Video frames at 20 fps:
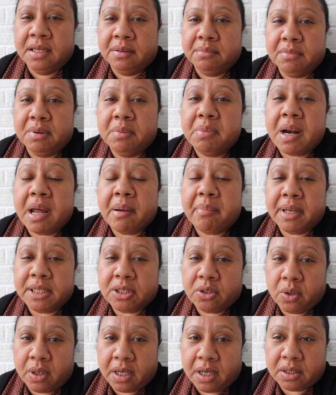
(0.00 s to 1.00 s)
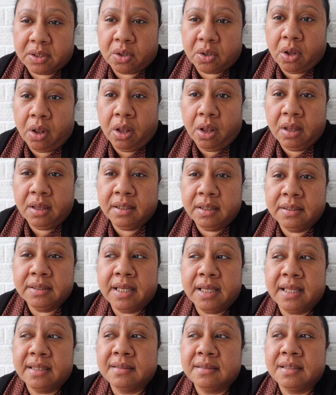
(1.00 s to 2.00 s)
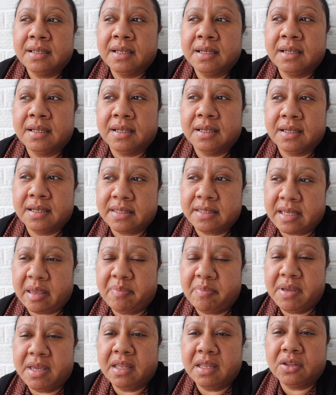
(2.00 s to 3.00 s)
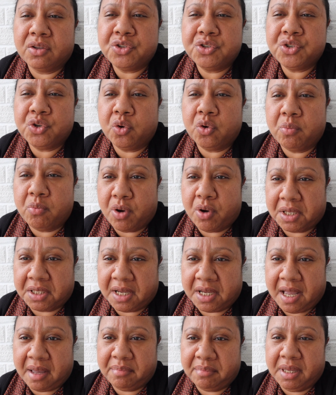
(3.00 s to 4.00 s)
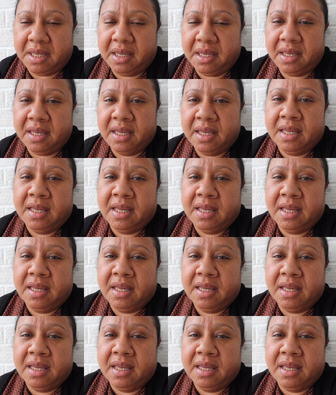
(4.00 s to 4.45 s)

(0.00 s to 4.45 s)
beberapa toilet roll dan uh, saya pikir itu cukup buat kami.